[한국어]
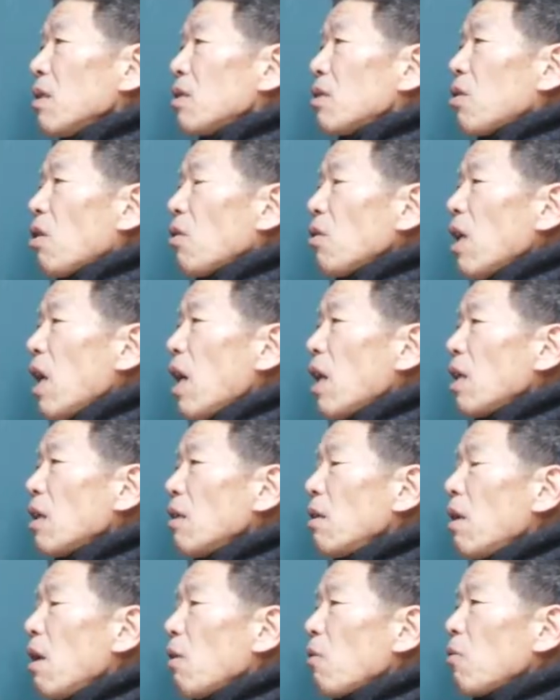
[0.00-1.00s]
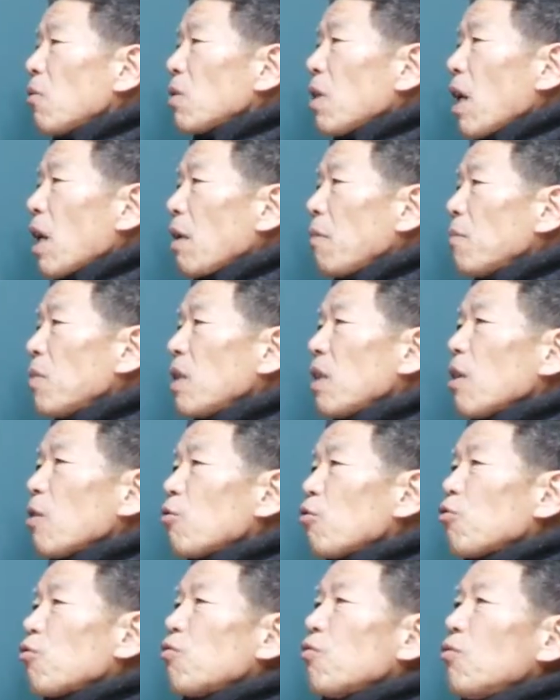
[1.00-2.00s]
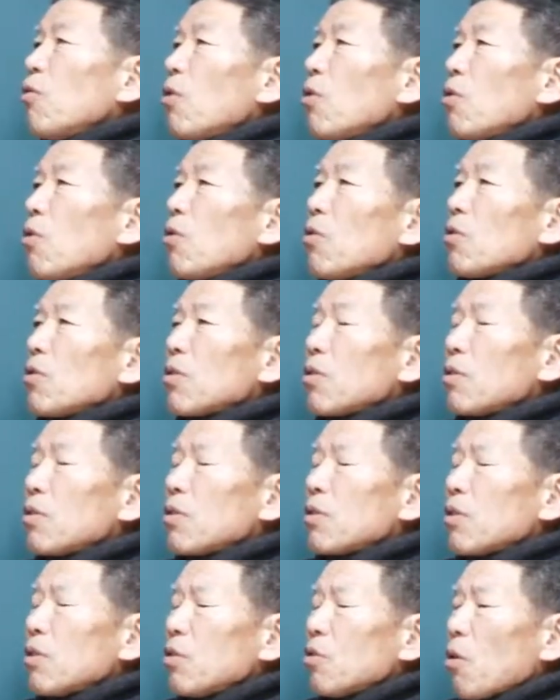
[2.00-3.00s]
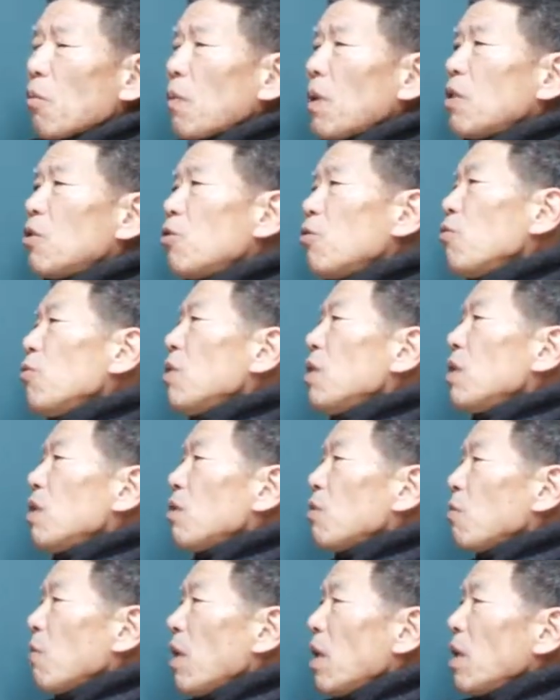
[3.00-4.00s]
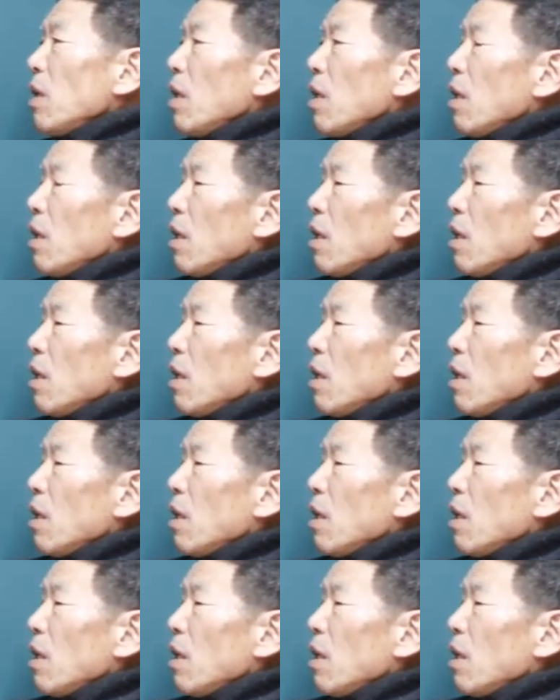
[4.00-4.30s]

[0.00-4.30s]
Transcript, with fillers: 천하를 갖고 사람들에게 주는 것은 정말 쉬운 일이지만